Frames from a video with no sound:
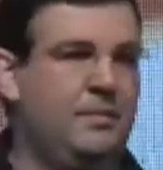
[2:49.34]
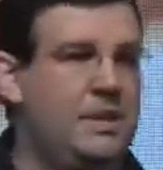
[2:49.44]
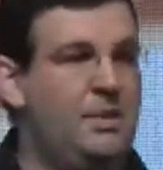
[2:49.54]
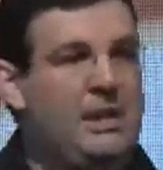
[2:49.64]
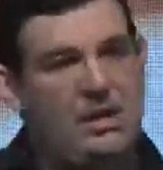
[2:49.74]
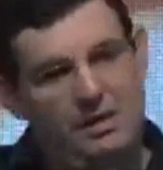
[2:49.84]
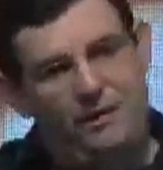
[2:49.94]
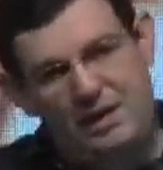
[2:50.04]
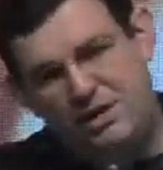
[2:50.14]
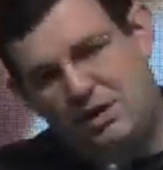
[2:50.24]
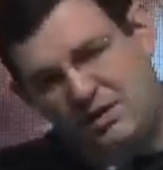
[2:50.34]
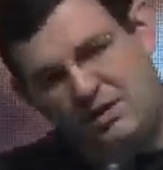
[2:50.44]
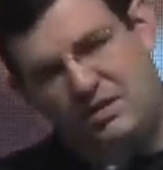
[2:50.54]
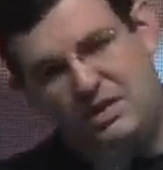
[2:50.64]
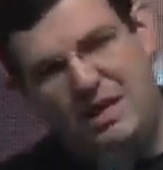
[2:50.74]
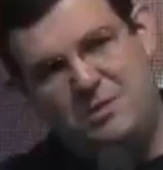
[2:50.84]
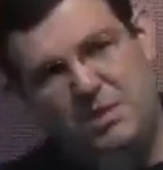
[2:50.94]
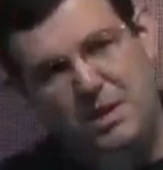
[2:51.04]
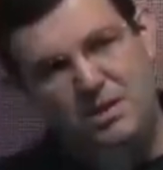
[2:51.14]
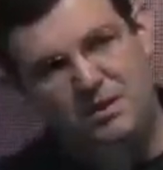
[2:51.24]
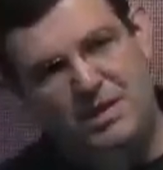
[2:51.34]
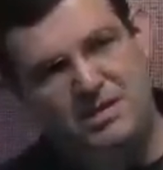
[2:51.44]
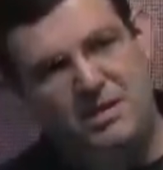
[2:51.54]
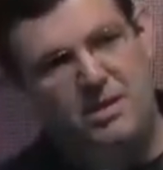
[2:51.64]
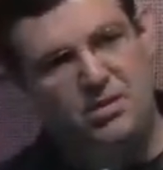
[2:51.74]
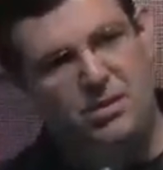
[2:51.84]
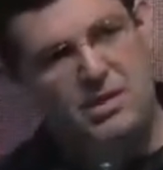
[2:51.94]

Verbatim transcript: e eu quero refletir nesses três primeiros versículos de